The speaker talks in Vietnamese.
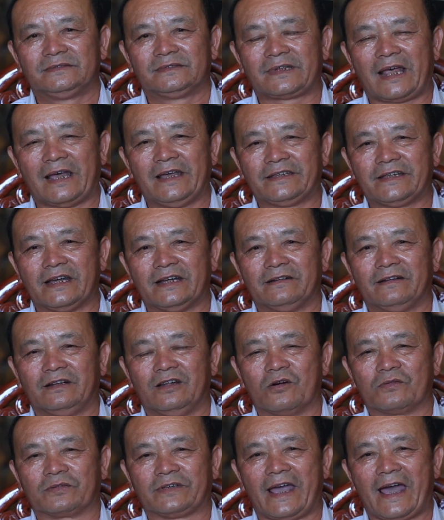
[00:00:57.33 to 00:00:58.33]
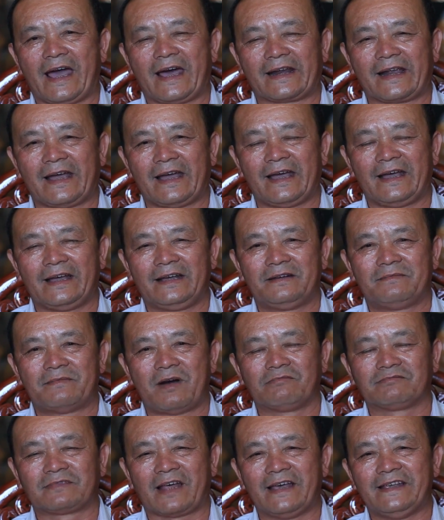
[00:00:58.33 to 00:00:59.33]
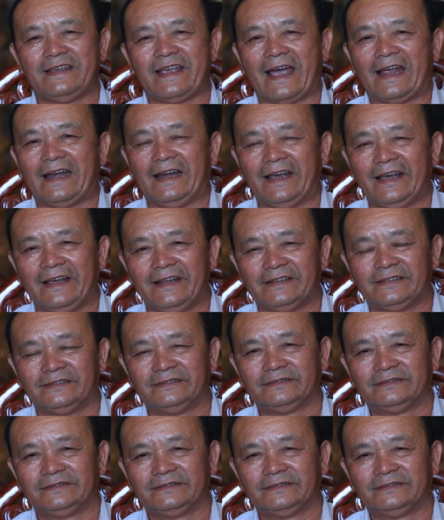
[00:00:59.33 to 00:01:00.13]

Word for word: tay chân rồi lột da ra, móng tay dày lên.